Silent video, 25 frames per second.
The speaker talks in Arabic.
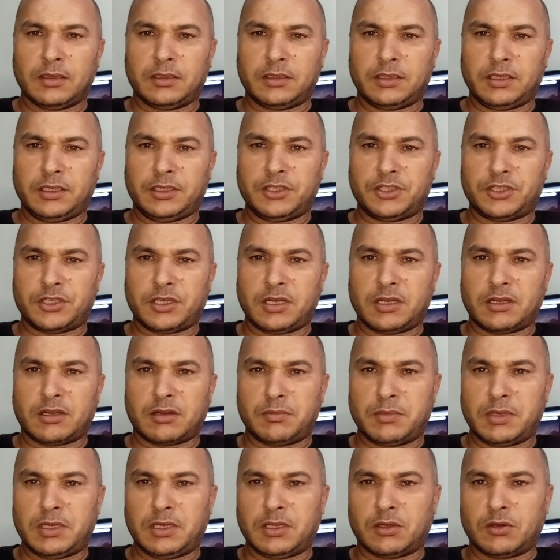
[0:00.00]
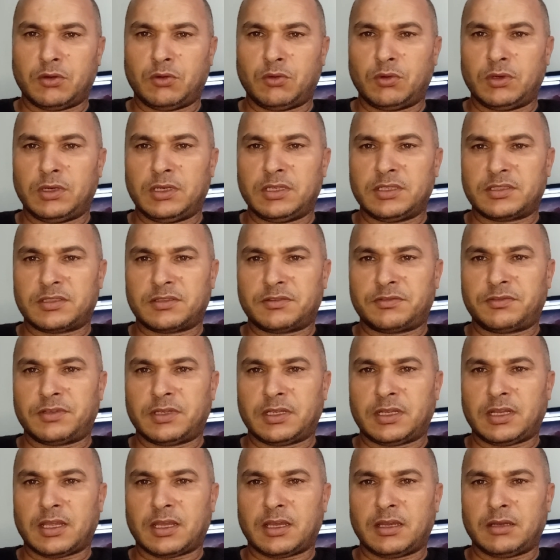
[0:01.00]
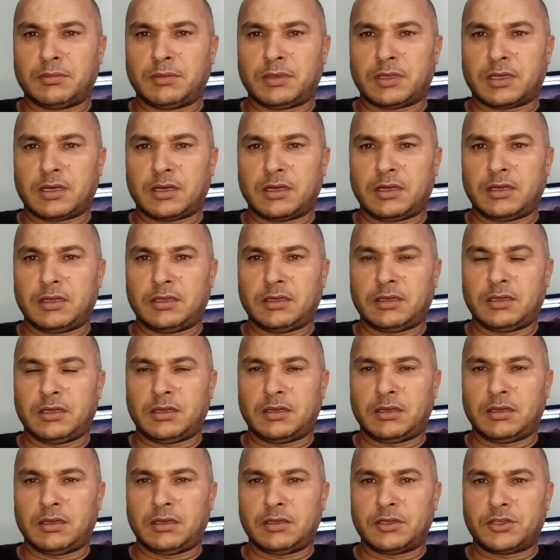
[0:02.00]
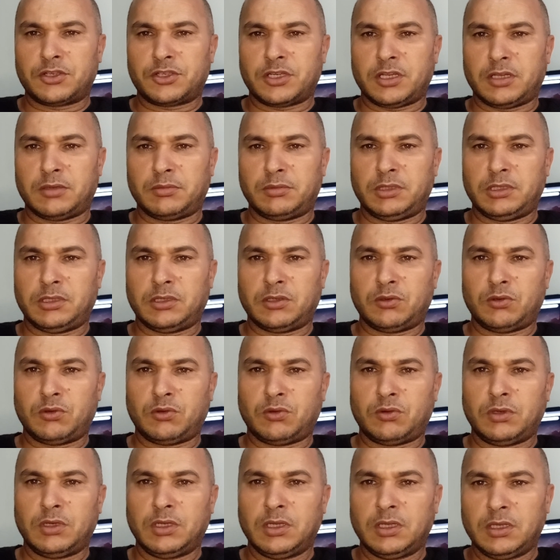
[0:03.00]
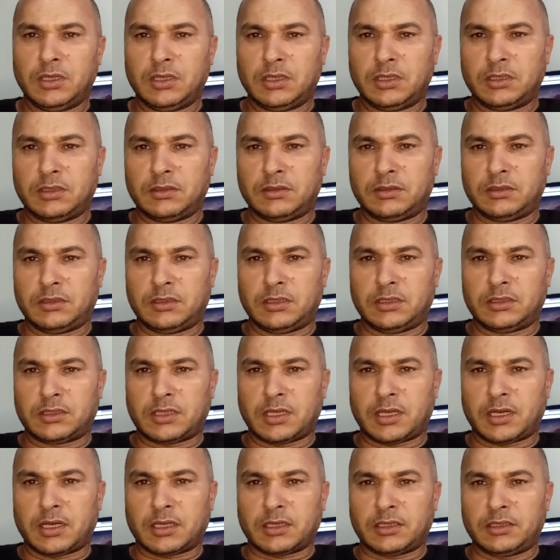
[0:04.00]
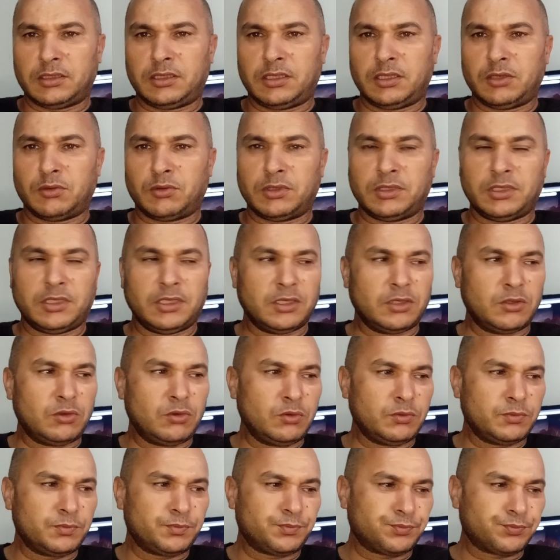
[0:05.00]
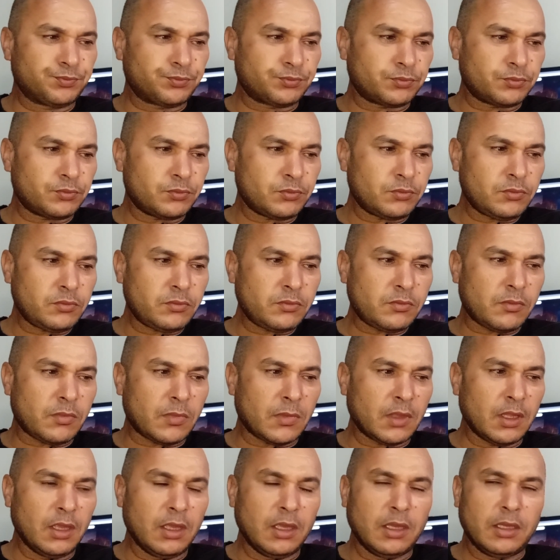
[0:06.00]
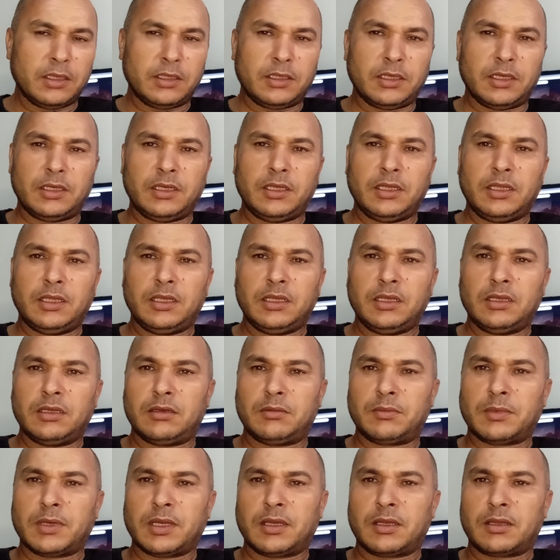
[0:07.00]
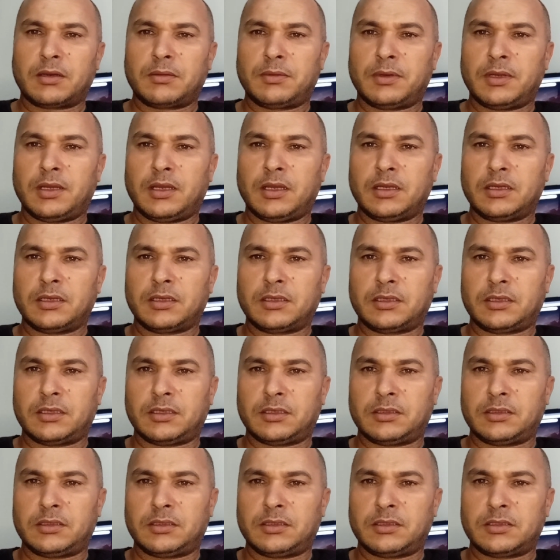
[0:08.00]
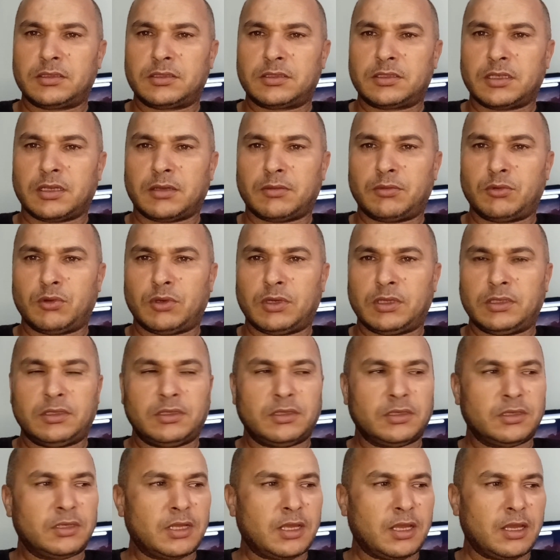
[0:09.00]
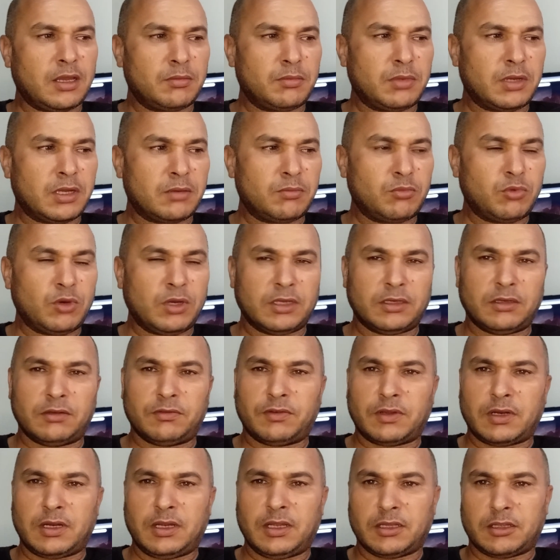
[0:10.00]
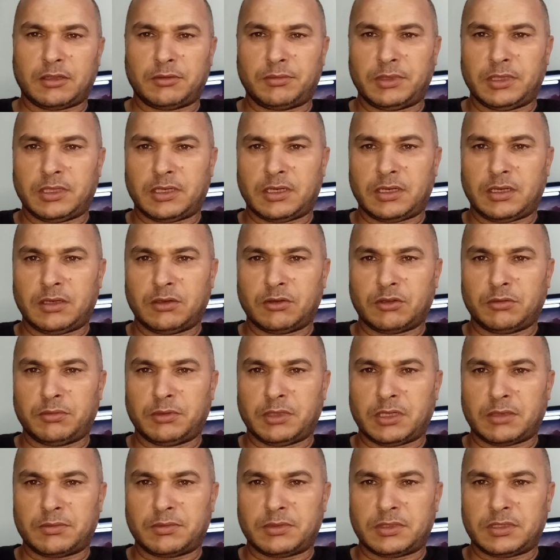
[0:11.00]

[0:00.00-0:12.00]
يعني جلاله الملك هو اللي زف هذا الخبر للشعب ديالو آه، عن طريق الديوان ديالو يعني المغاربه استقبلوا هذا الخبر بواحد الفرحه كبيره كبيره